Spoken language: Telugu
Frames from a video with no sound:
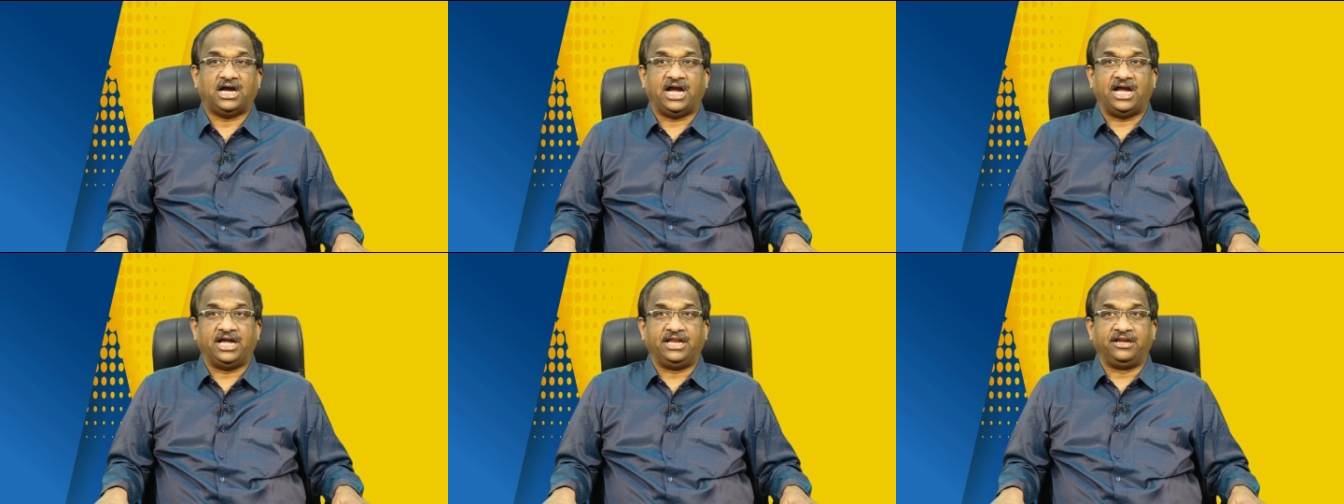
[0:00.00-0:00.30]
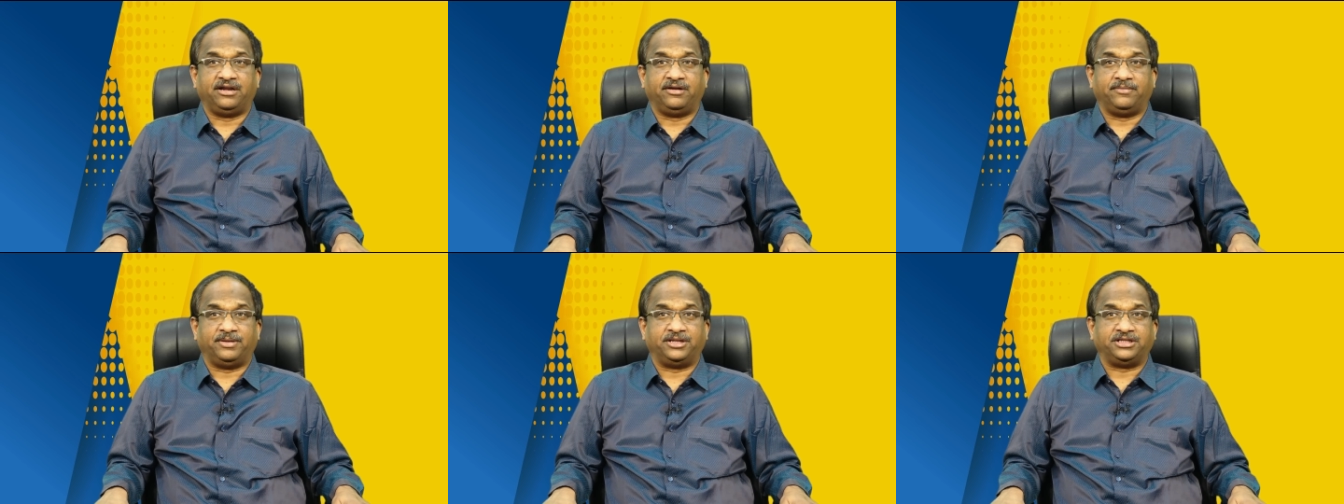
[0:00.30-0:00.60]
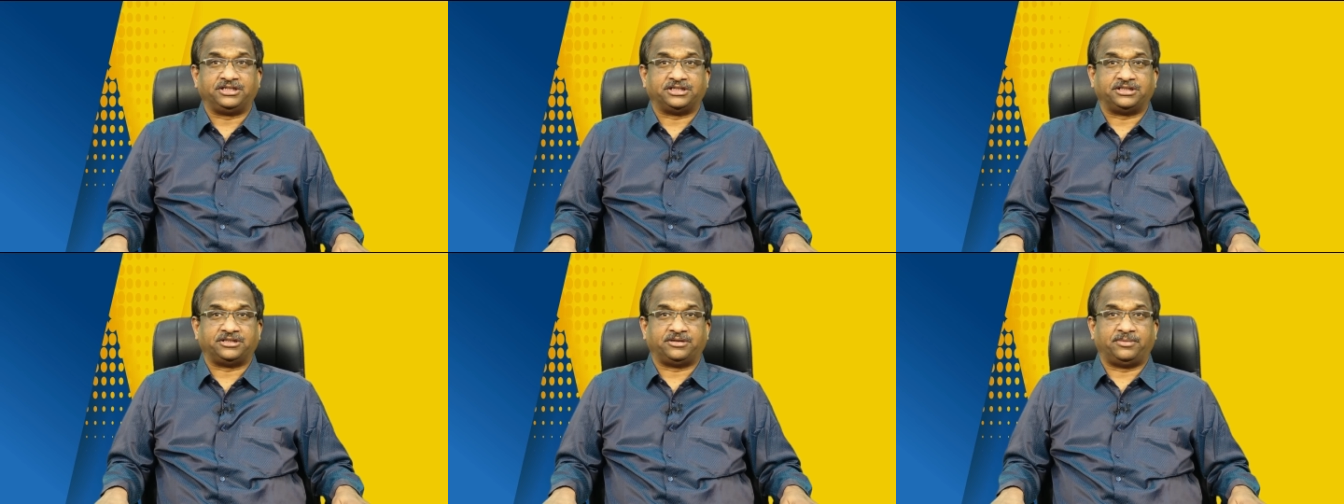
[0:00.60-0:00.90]
ఆయనను
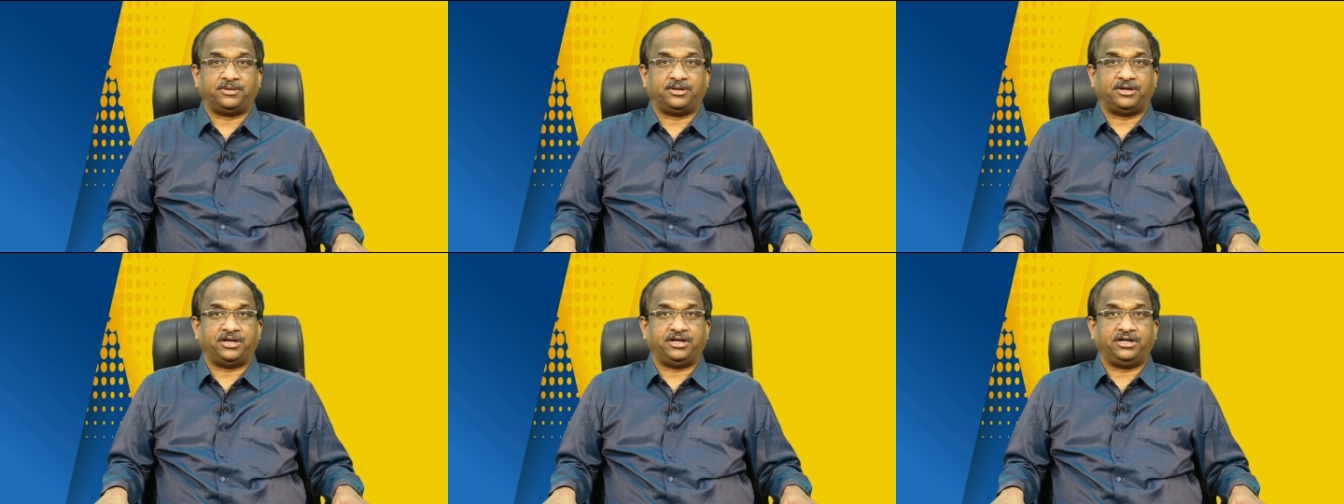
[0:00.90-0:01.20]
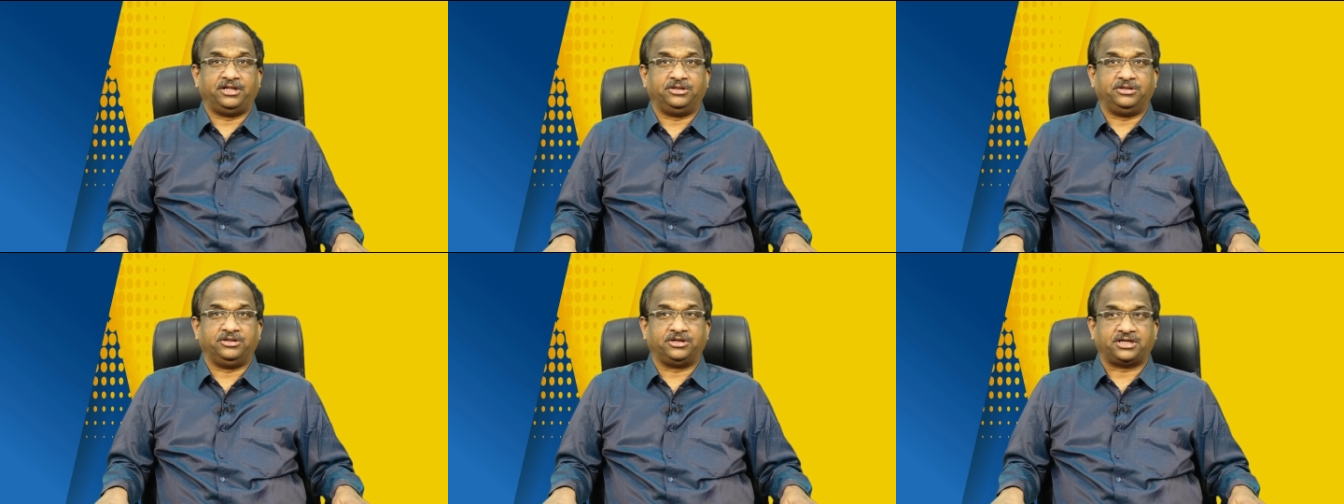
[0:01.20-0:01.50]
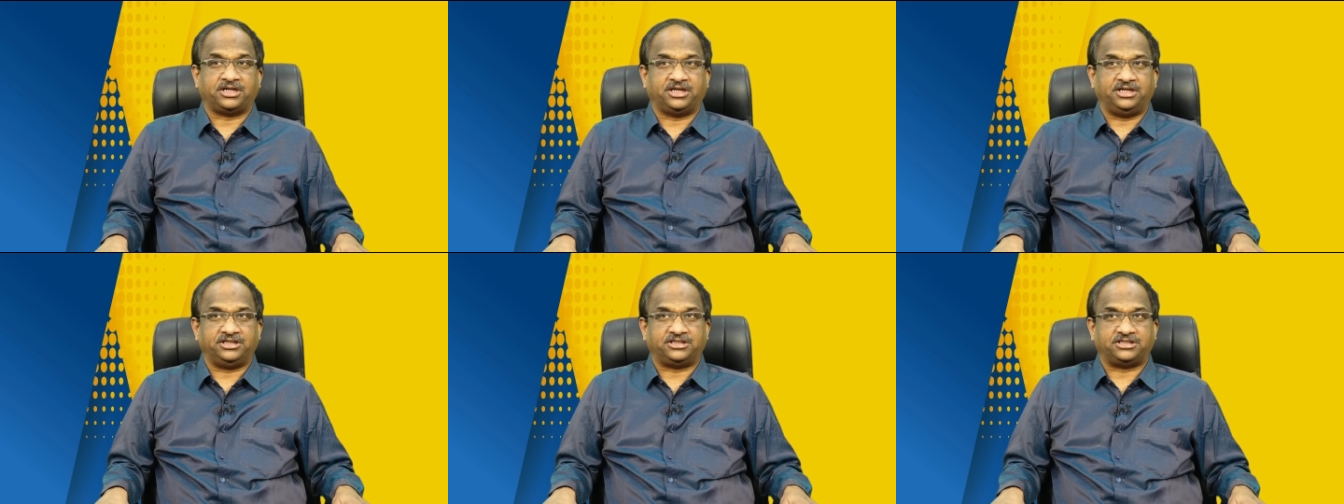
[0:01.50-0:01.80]
మరి చంద్రబాబు నాయుడు
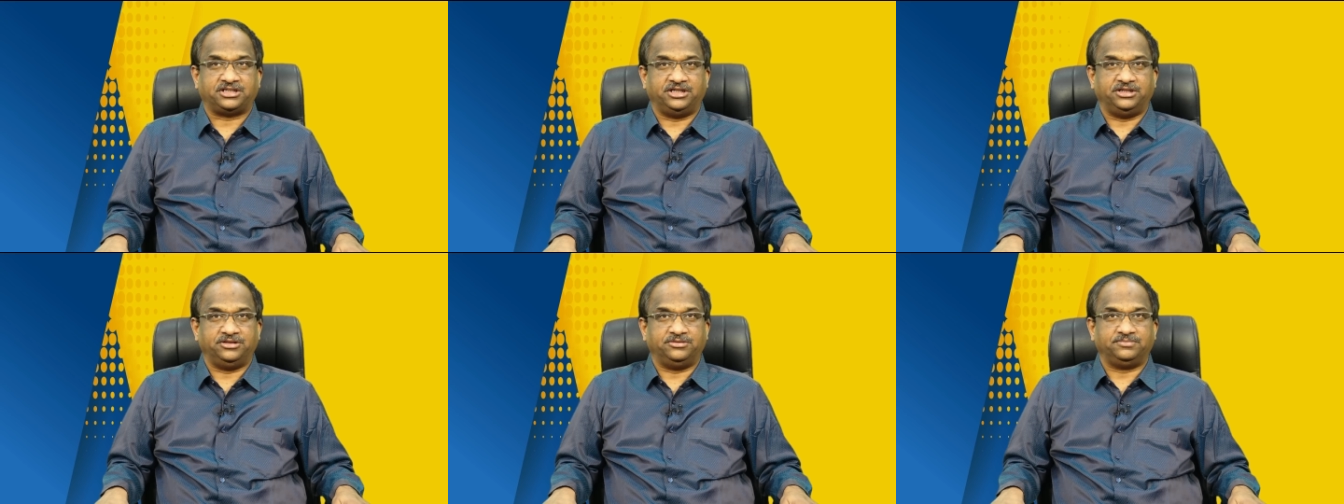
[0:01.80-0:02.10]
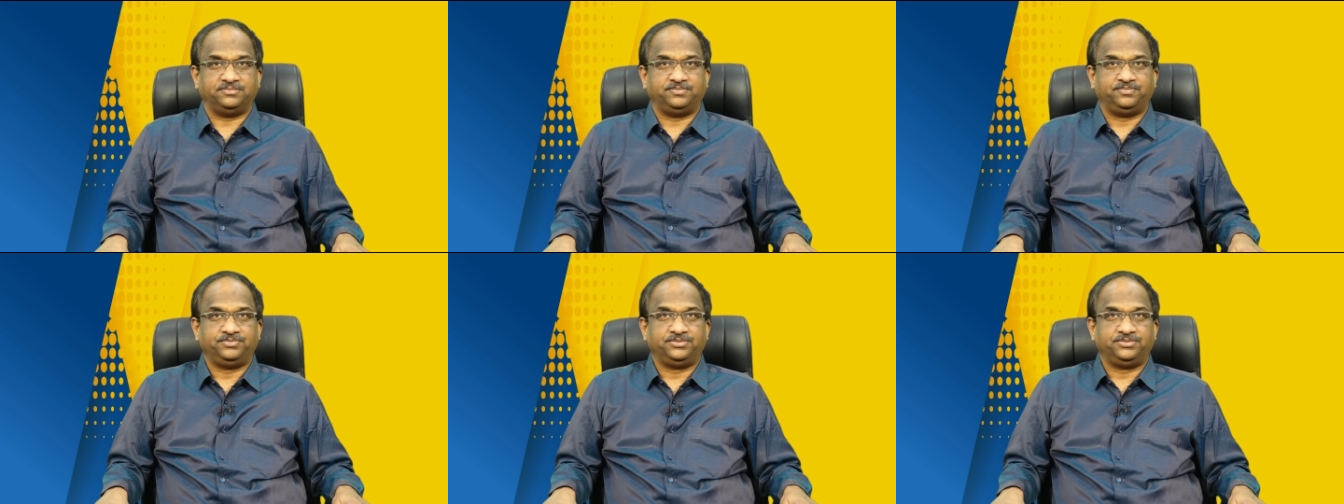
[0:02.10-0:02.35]
ఎందుకు ఖండించలేదు